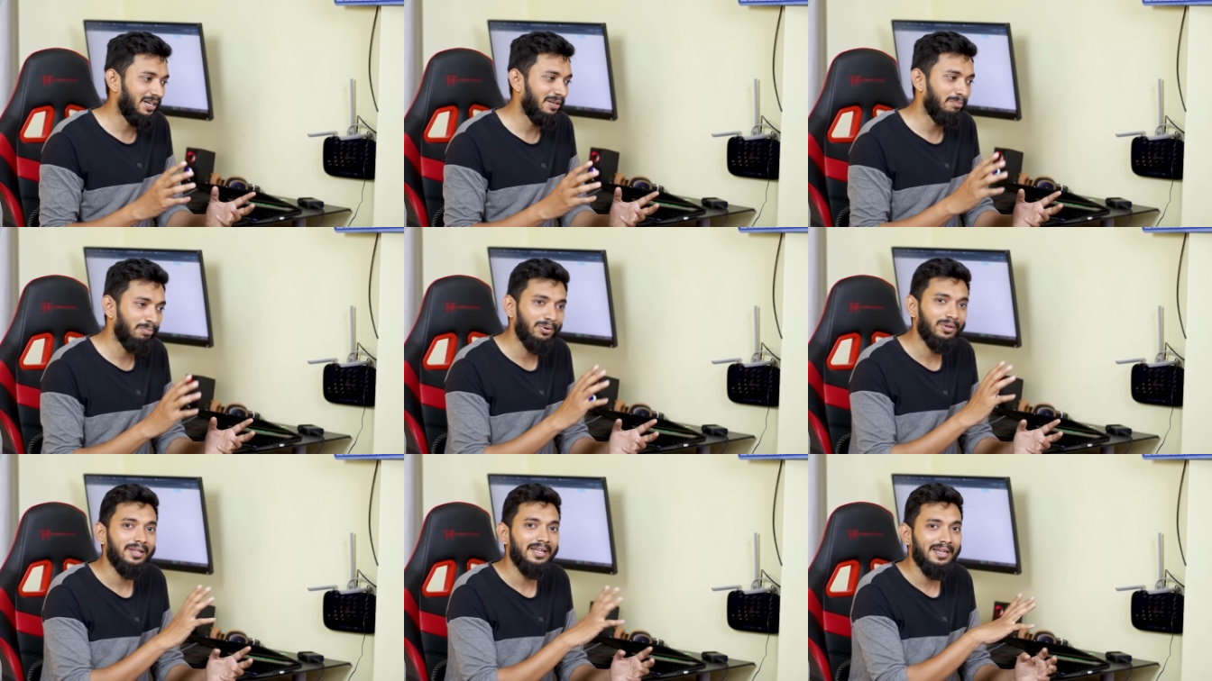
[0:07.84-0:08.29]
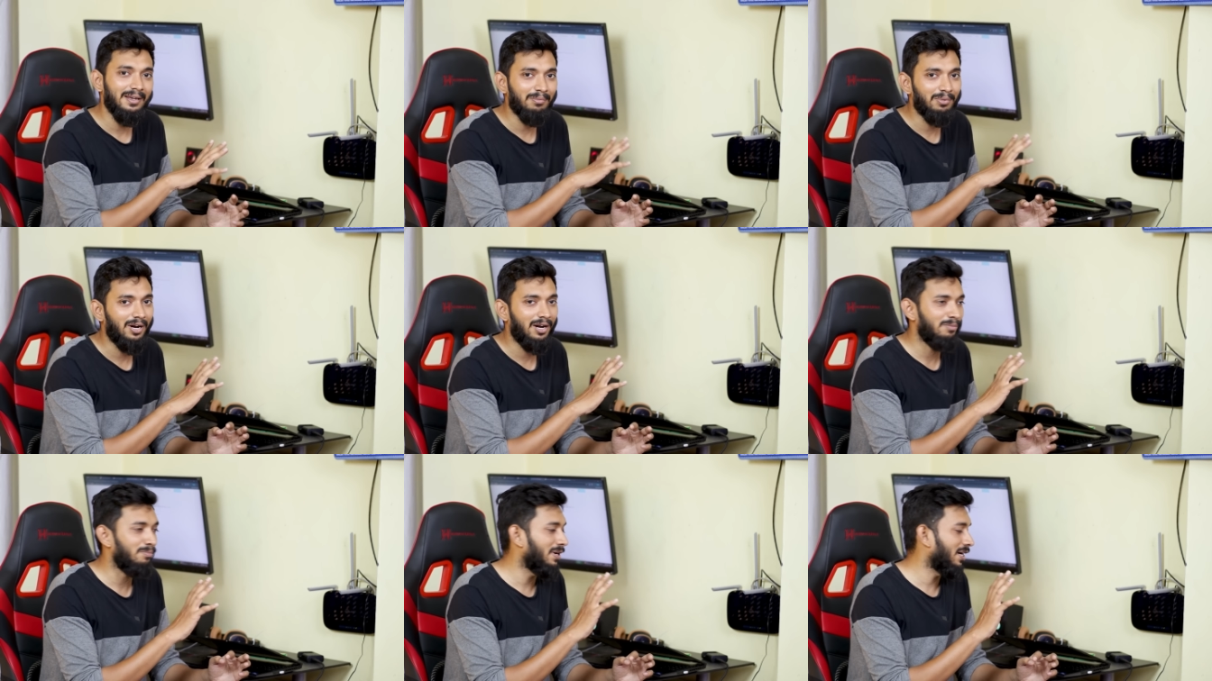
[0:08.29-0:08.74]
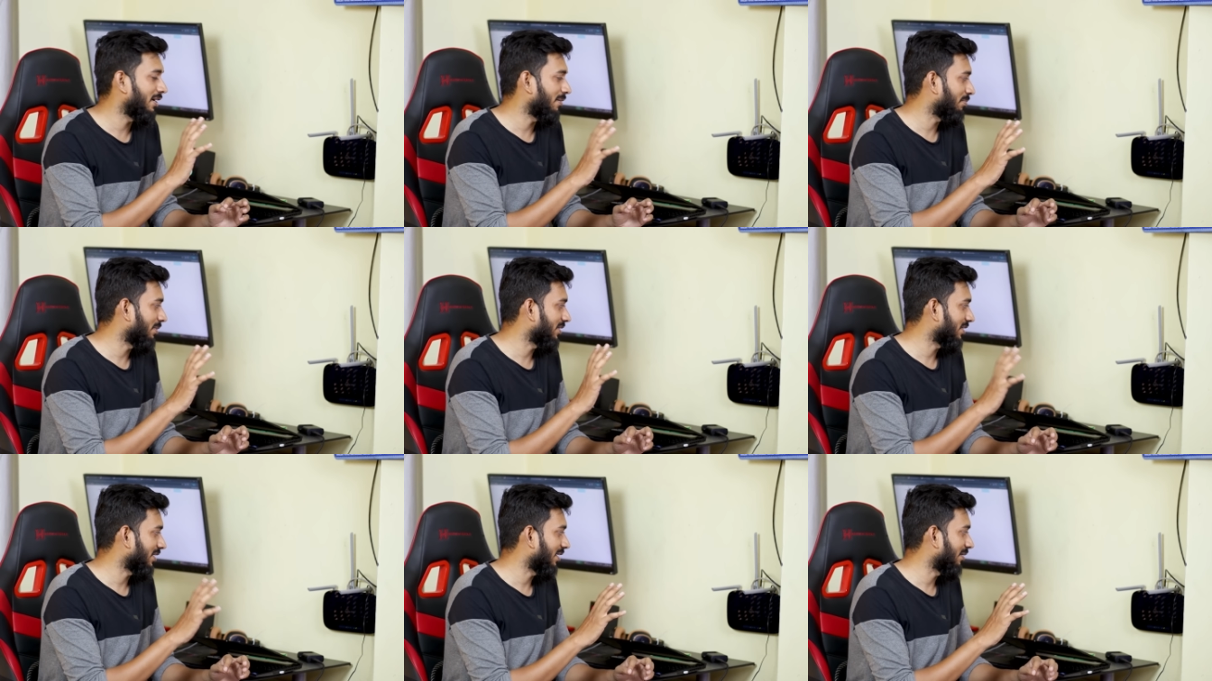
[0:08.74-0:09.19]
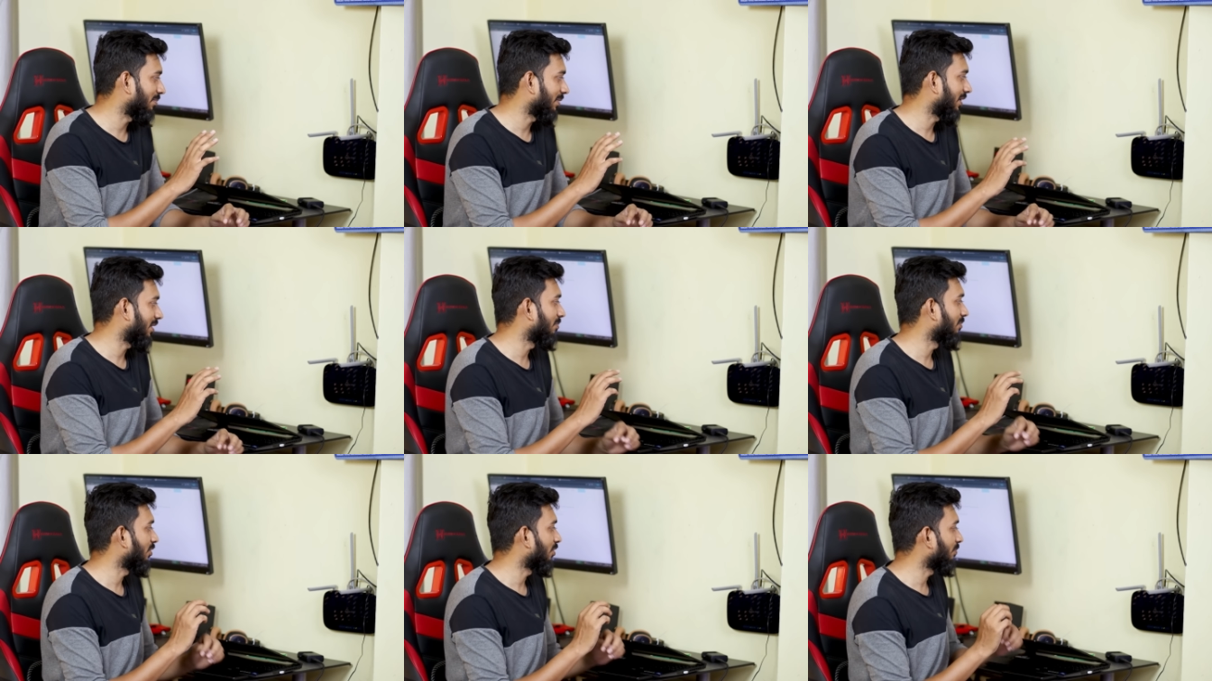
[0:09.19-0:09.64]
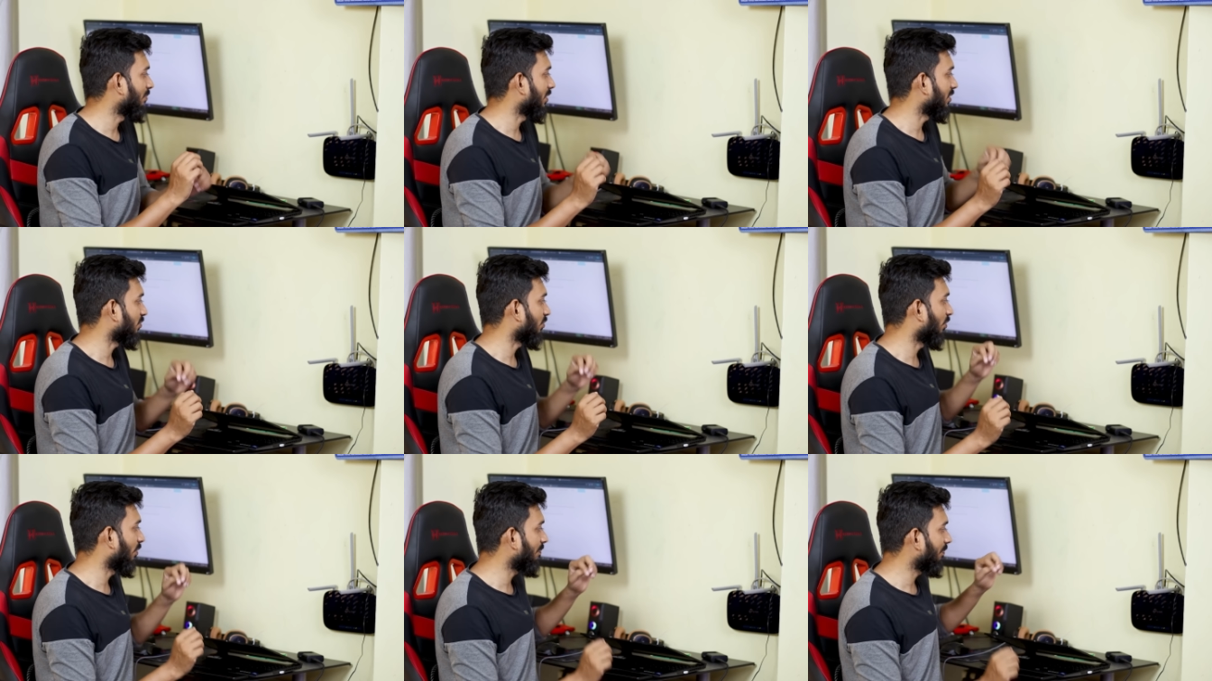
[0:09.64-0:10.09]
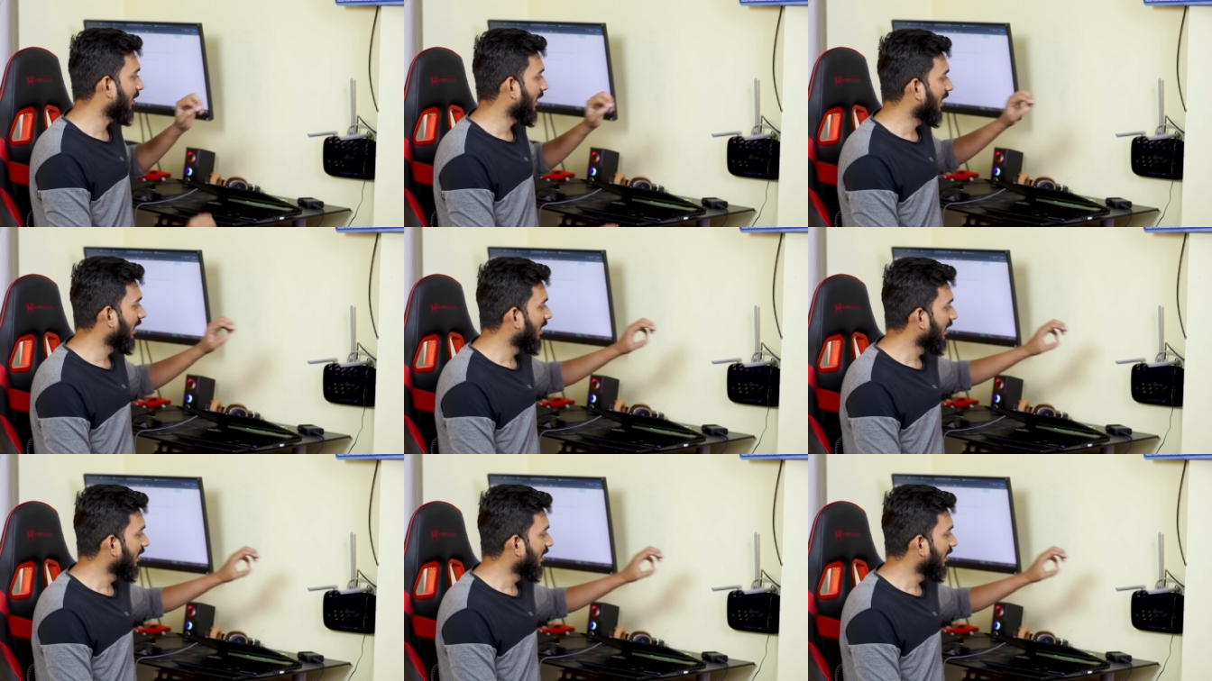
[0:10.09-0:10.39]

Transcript: பட் இப்போதைக்கு ப்ராட்பேண்ட் பிரச்சனையை பற்றி மட்டும் பேசுவோம்